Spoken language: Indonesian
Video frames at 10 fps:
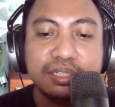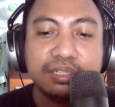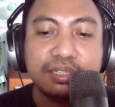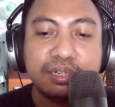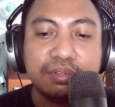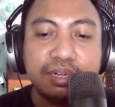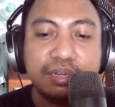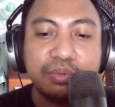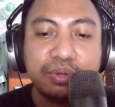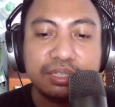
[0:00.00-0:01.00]
lalu Anda
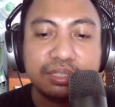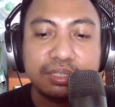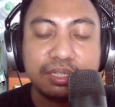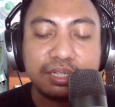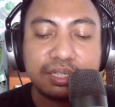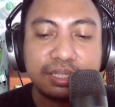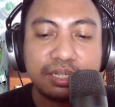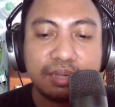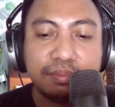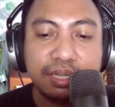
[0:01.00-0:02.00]
buat, Anda ketik
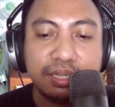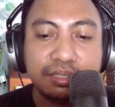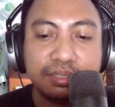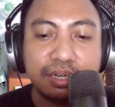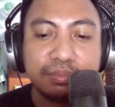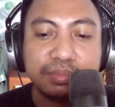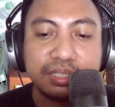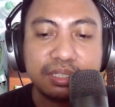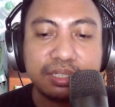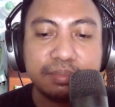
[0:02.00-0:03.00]
nama, kalau
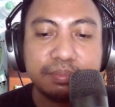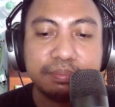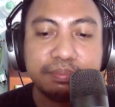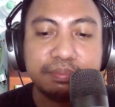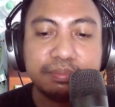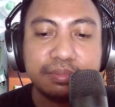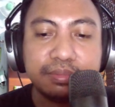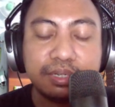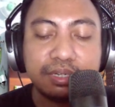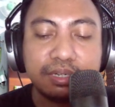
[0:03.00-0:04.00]
misalnya Anda
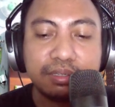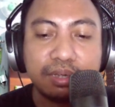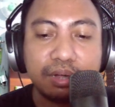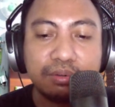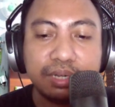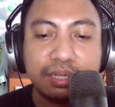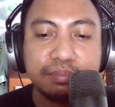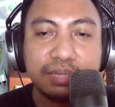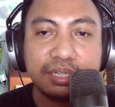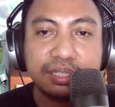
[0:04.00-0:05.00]
Uh, kalau enggak
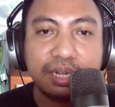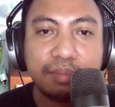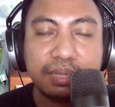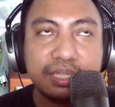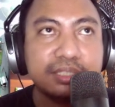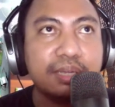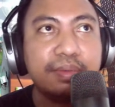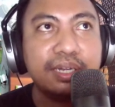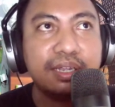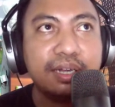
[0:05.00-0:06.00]
berarti namanya
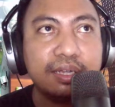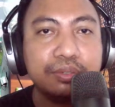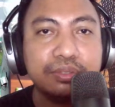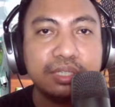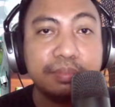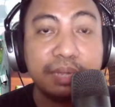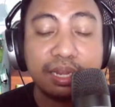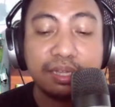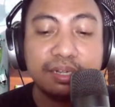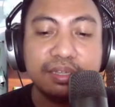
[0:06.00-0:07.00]
sama dengan akun email
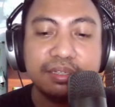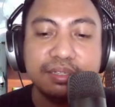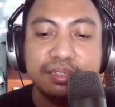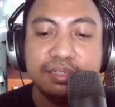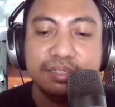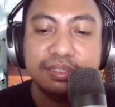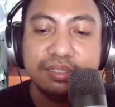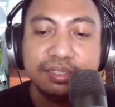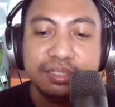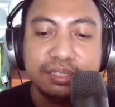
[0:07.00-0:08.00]
Anda.
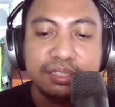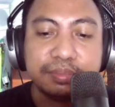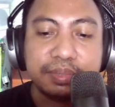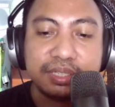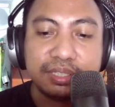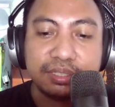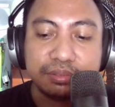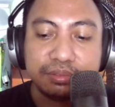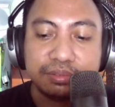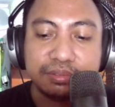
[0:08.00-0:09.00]
Seperti
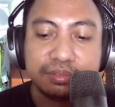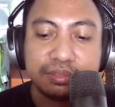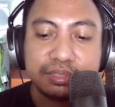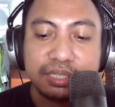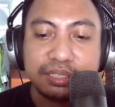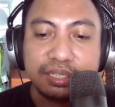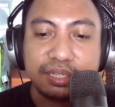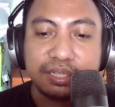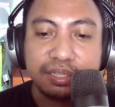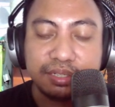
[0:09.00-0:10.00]
itu
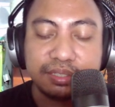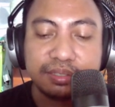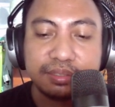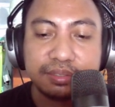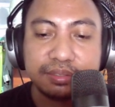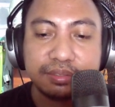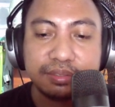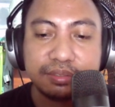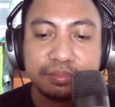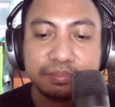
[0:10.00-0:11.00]
saja ya.
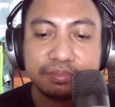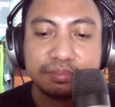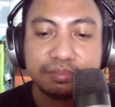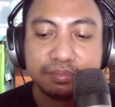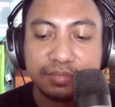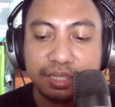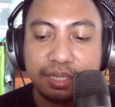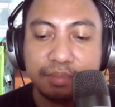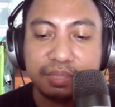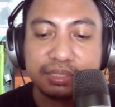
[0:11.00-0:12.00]
Jadi
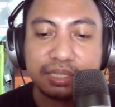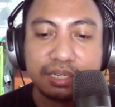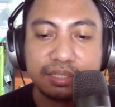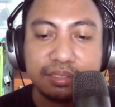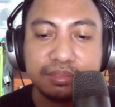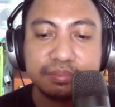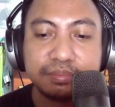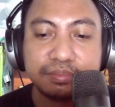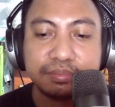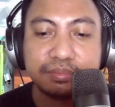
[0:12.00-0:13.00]
gampang sekali
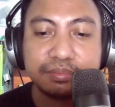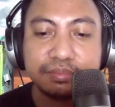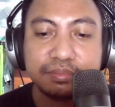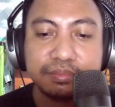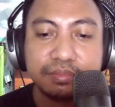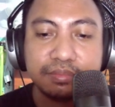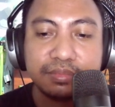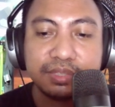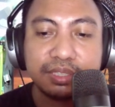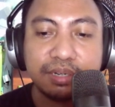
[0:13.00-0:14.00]

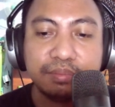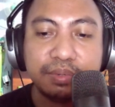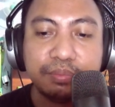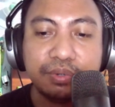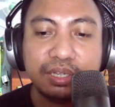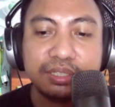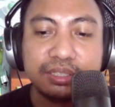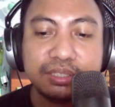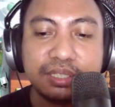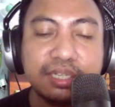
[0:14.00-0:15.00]
cara membuat
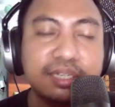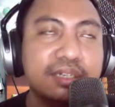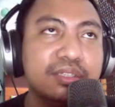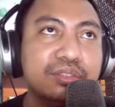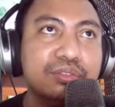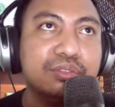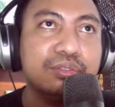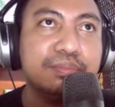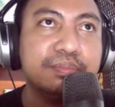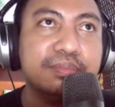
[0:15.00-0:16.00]
channel YouTube